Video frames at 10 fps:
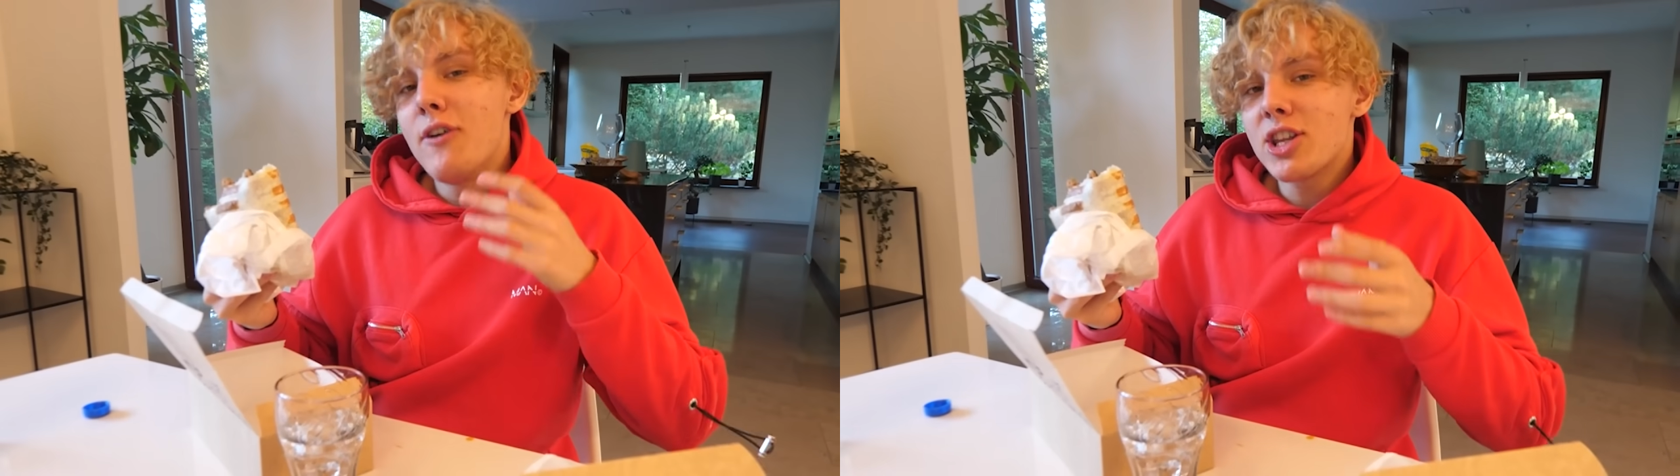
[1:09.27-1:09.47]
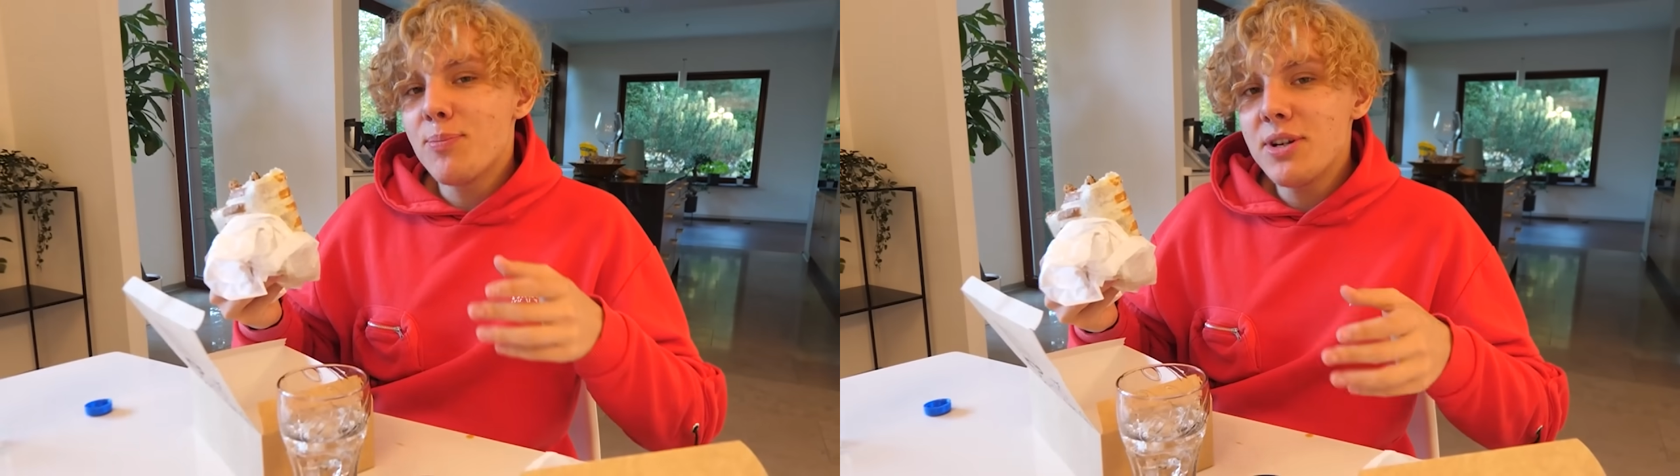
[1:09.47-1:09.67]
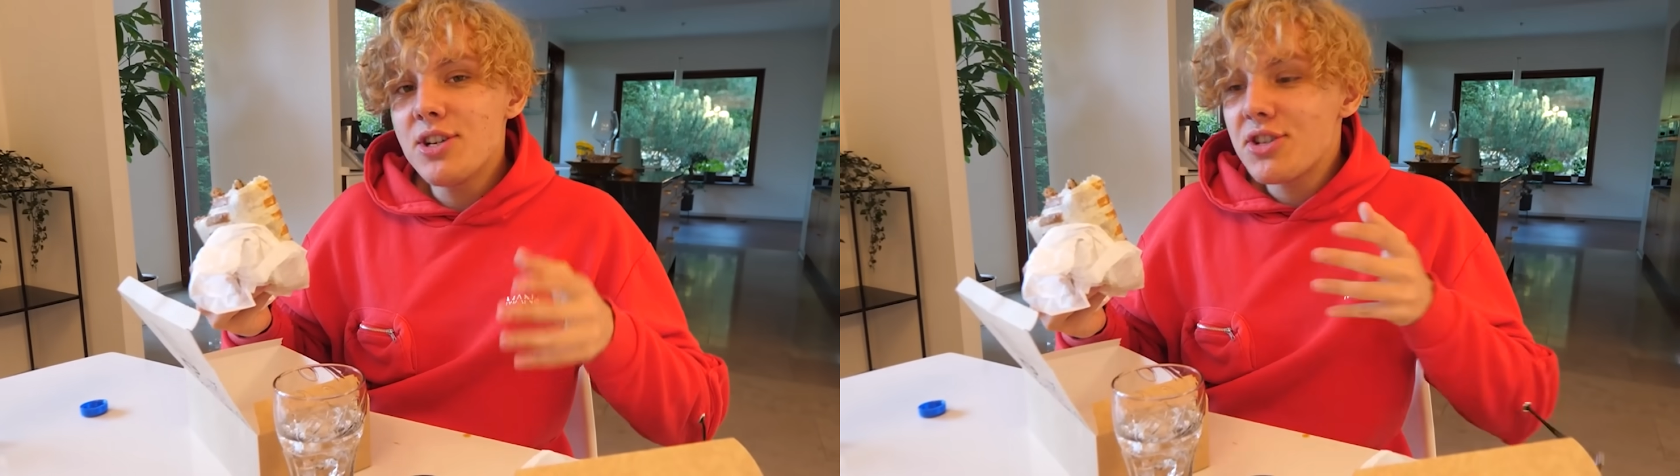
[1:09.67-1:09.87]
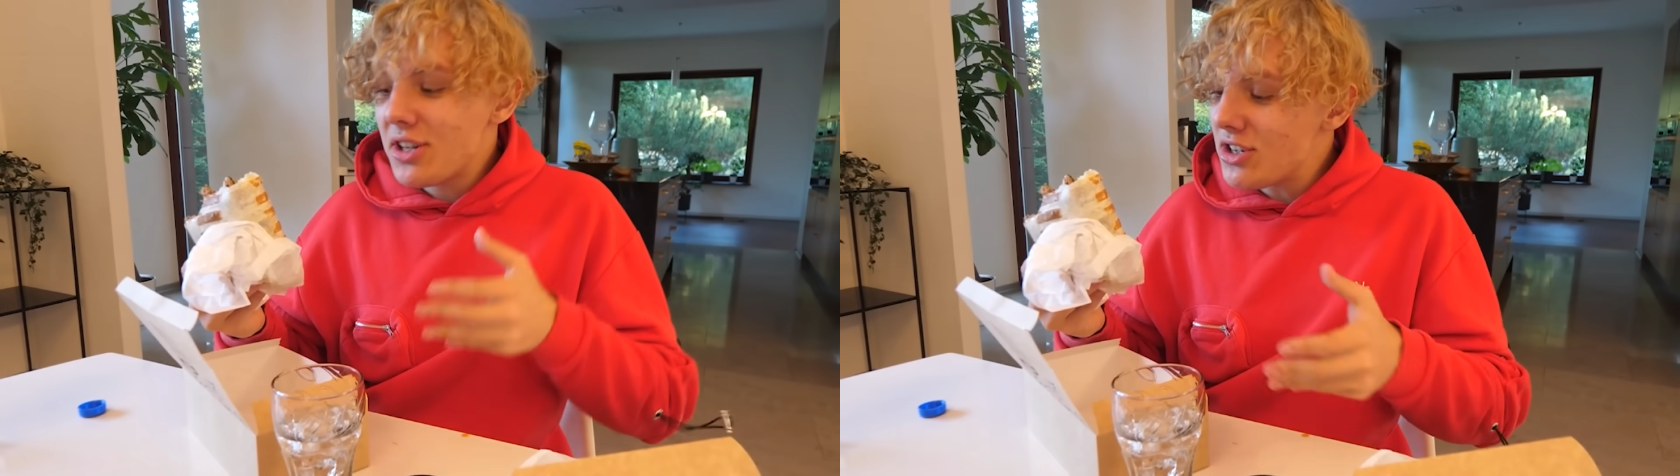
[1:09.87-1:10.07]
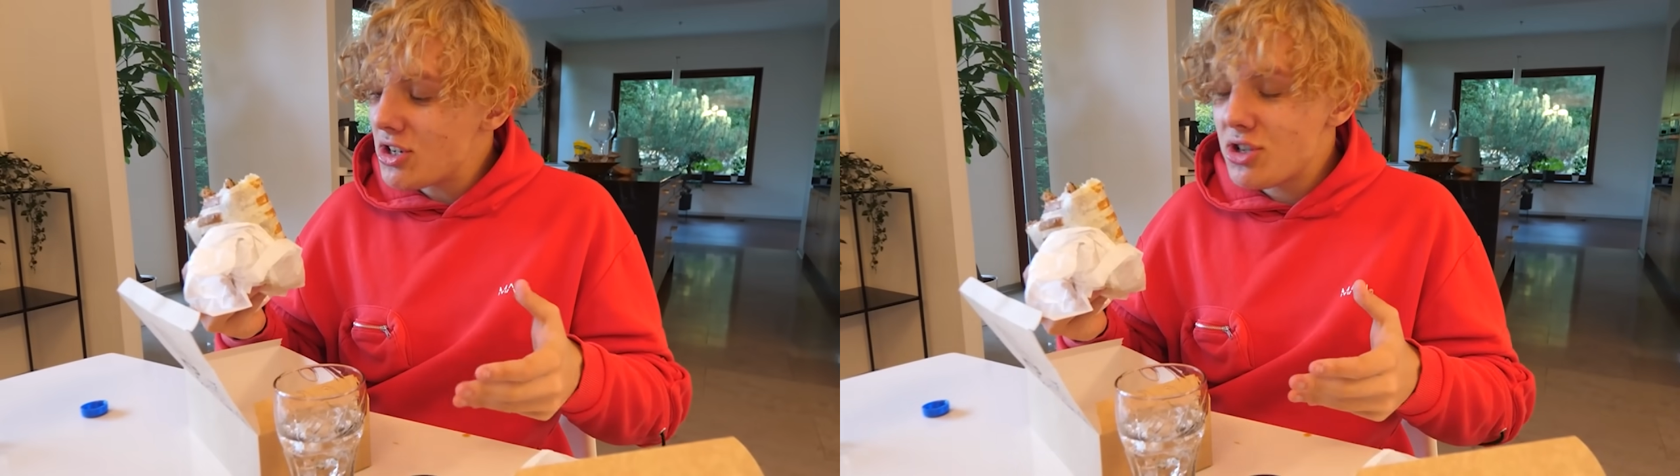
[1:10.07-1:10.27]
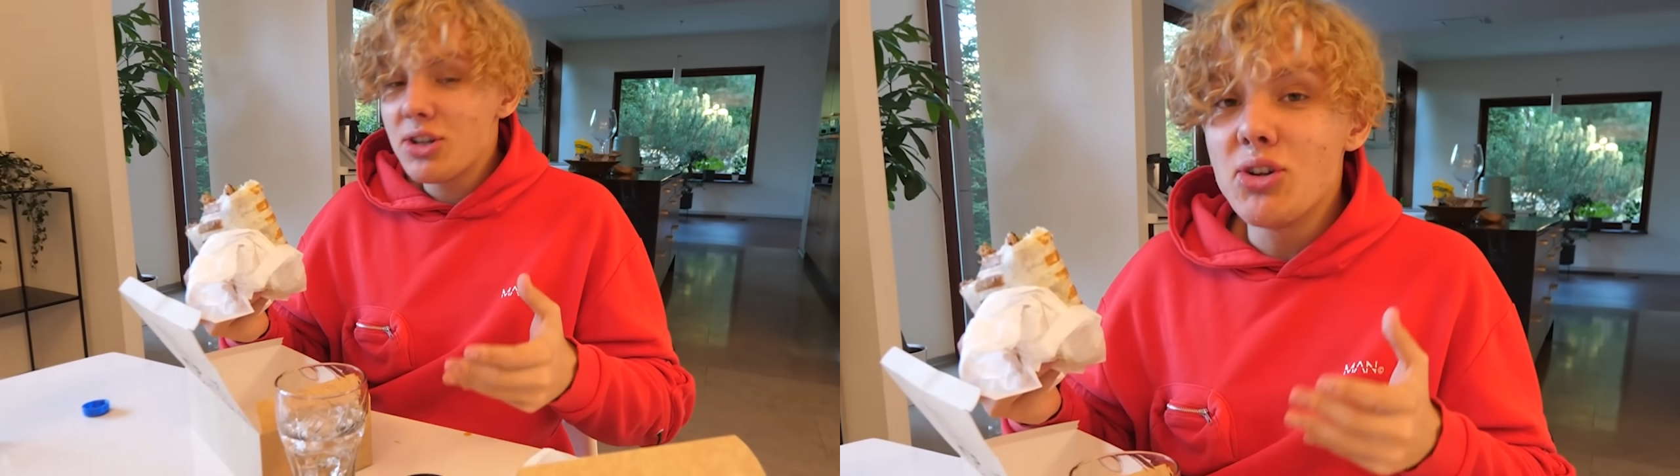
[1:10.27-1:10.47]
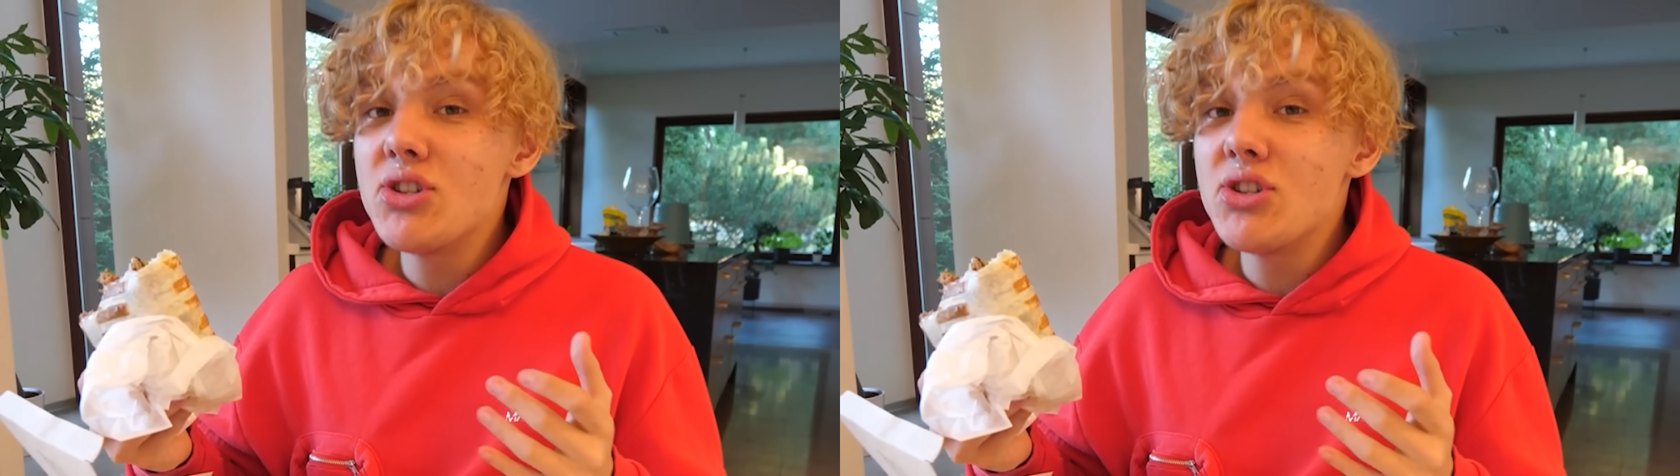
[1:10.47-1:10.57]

Warto powiedzieć, że te rzeczy to